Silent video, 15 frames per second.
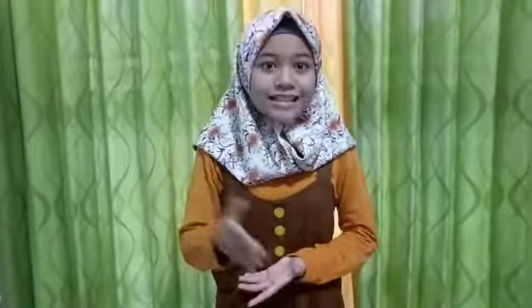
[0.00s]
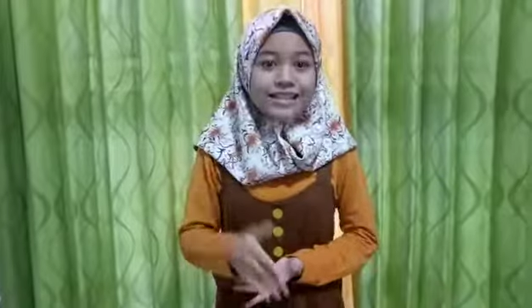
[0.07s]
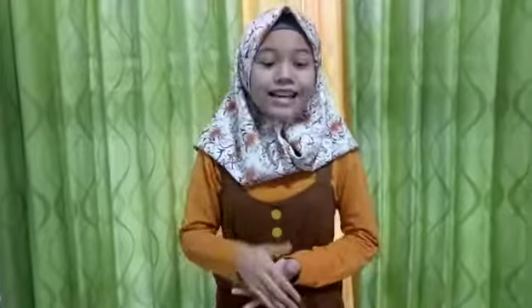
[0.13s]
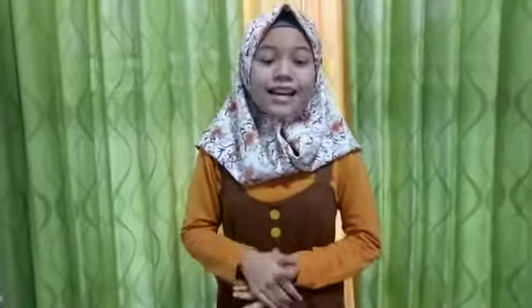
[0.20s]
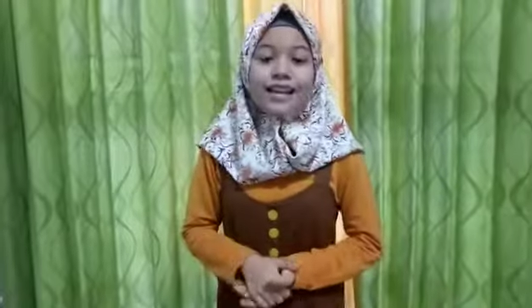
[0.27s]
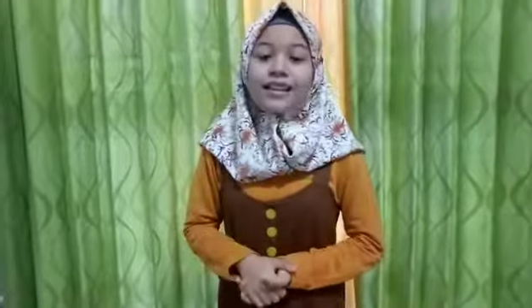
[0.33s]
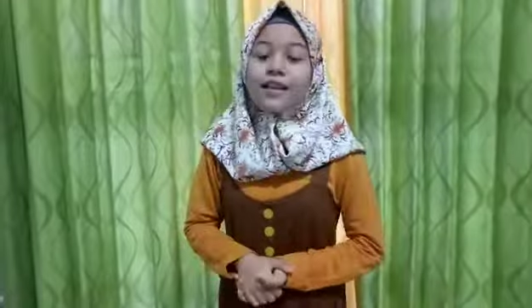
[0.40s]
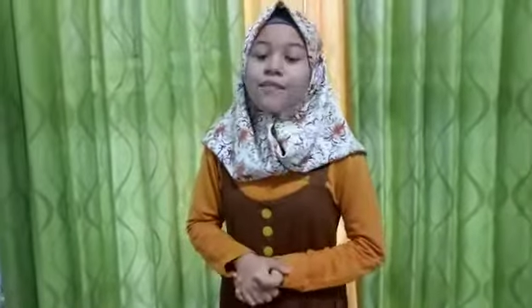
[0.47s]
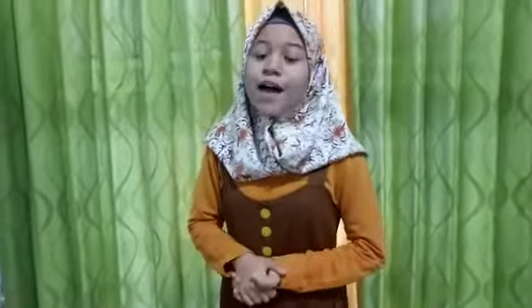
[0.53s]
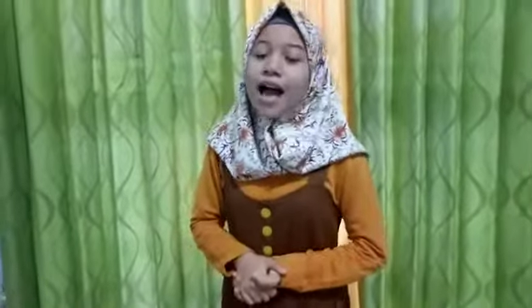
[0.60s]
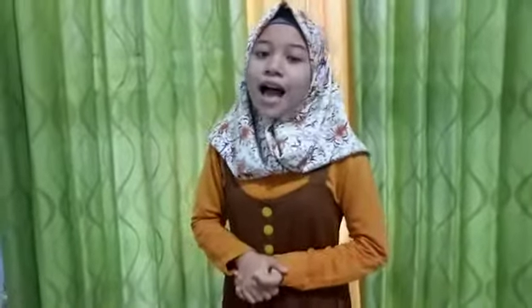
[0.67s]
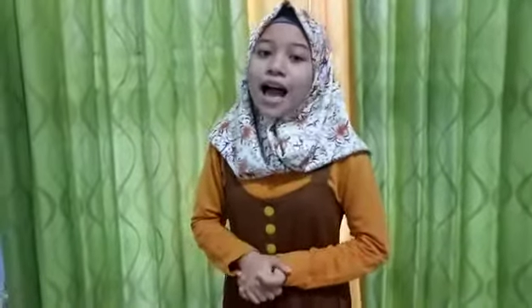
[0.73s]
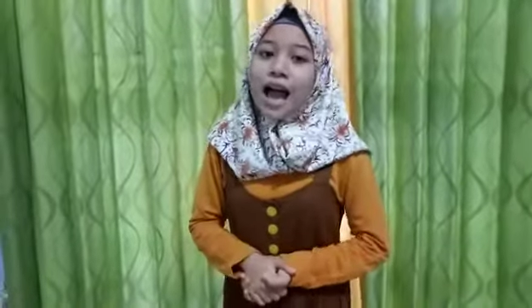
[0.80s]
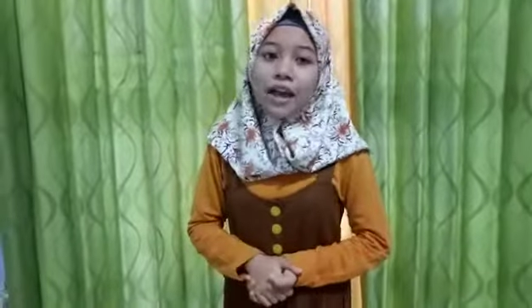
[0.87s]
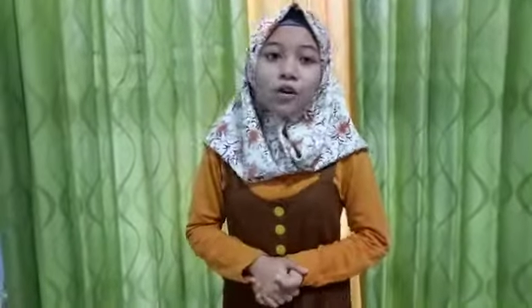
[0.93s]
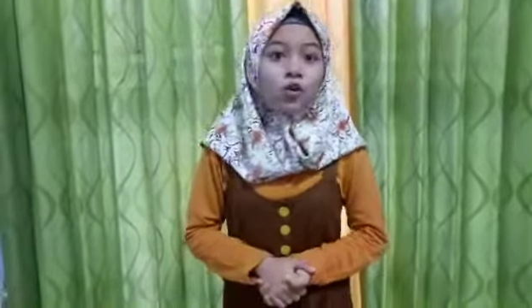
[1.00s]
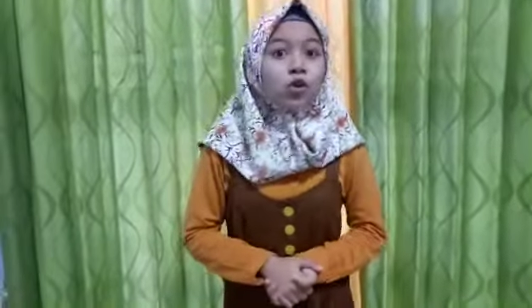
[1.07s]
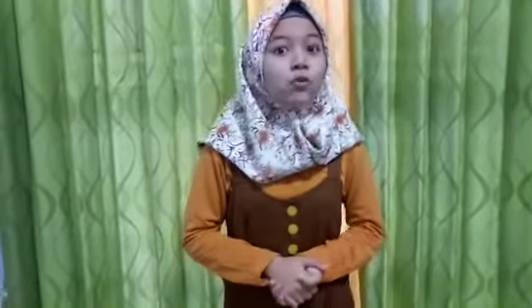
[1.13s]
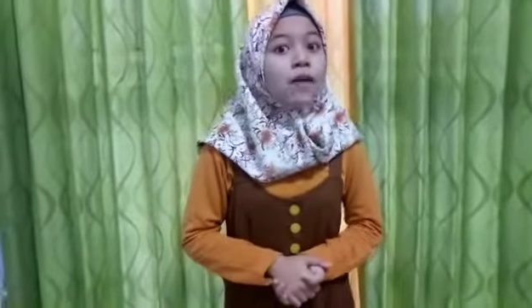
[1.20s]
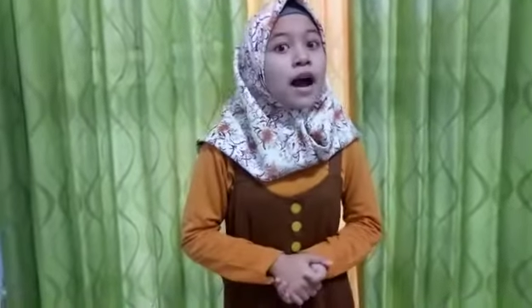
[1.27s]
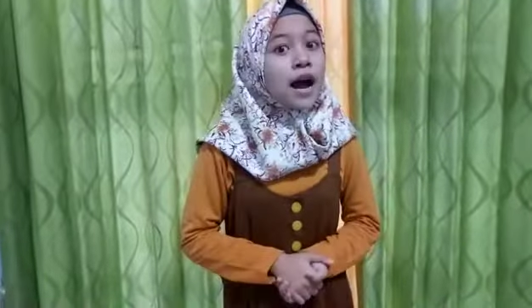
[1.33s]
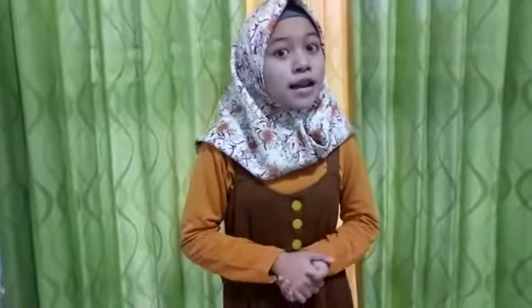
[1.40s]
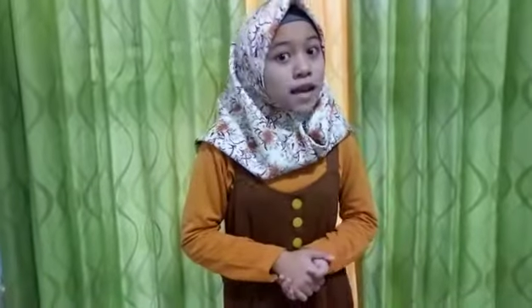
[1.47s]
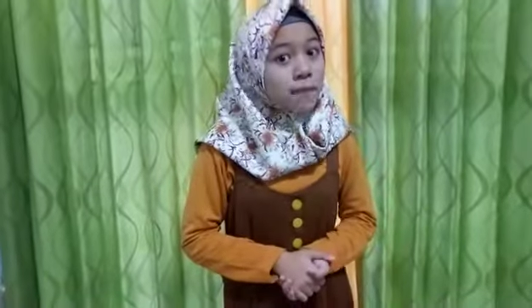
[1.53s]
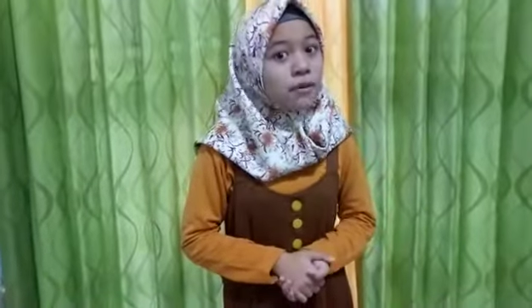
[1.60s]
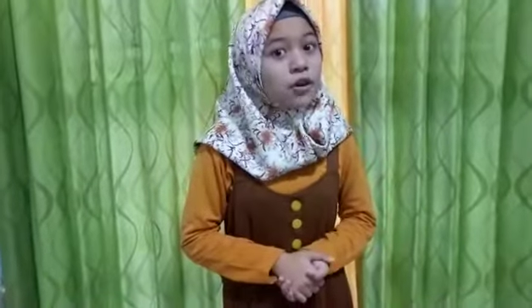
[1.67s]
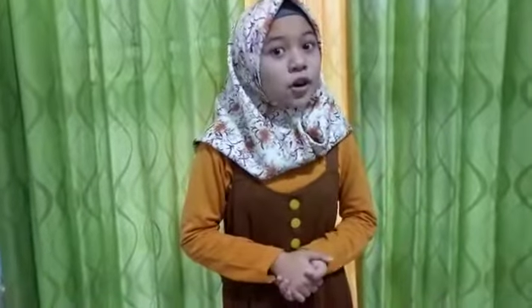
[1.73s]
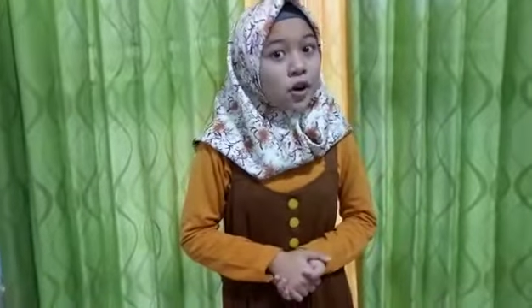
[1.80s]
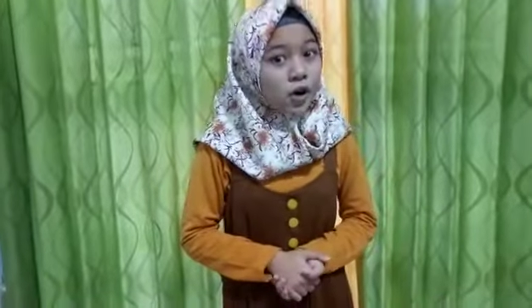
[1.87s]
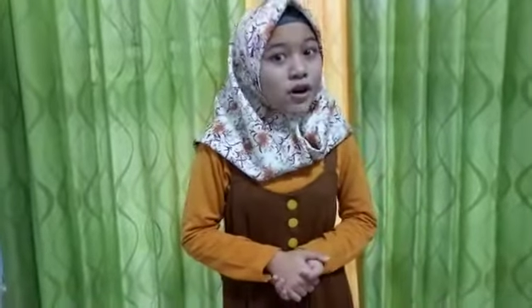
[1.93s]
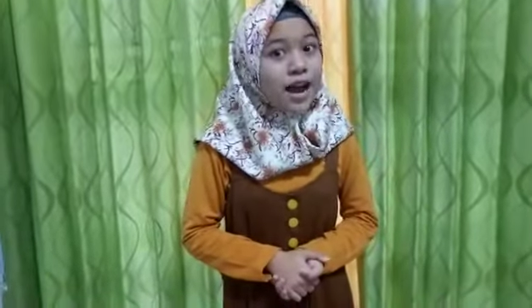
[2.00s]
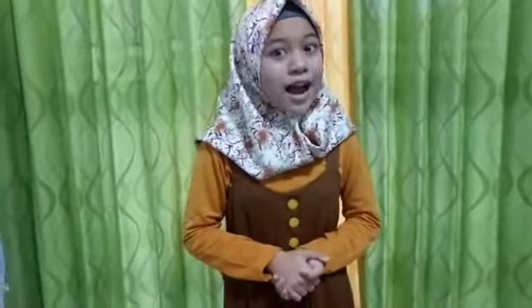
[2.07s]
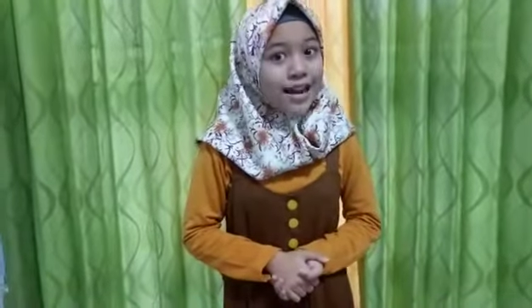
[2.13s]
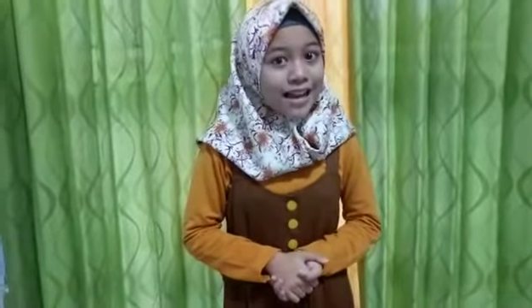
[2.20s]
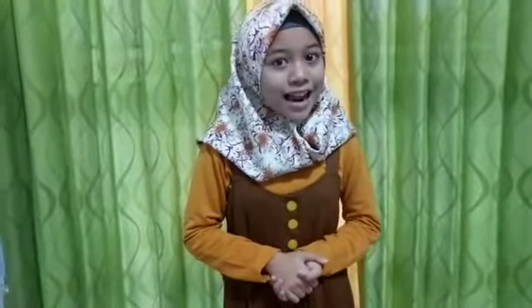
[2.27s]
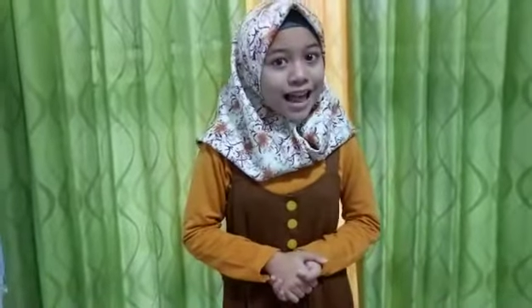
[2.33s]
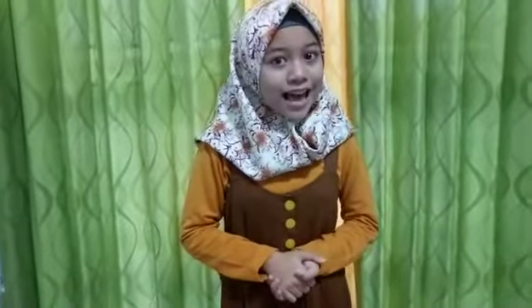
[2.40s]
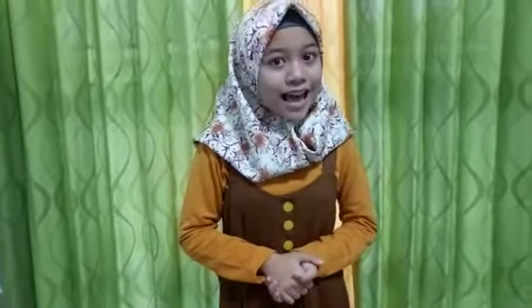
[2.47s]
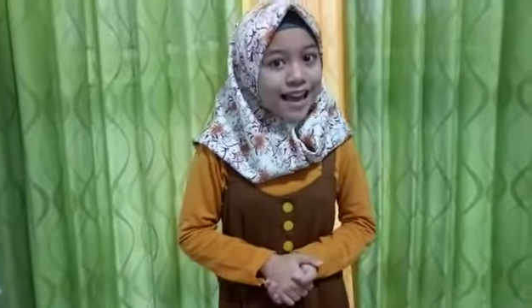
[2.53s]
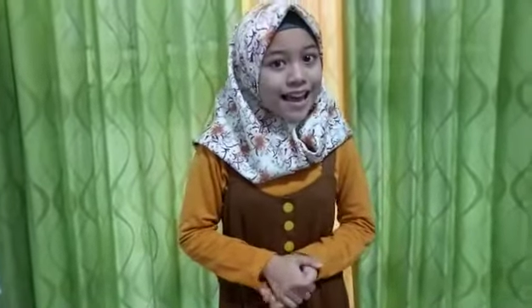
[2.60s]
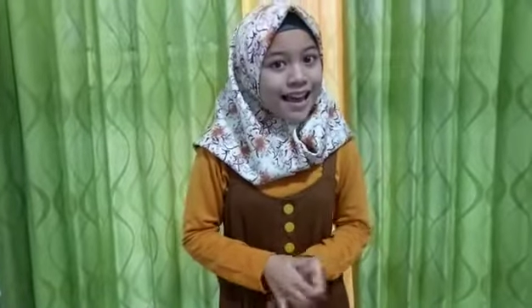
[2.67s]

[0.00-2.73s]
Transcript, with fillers: cara terbaik untuk menghadapi corona adalah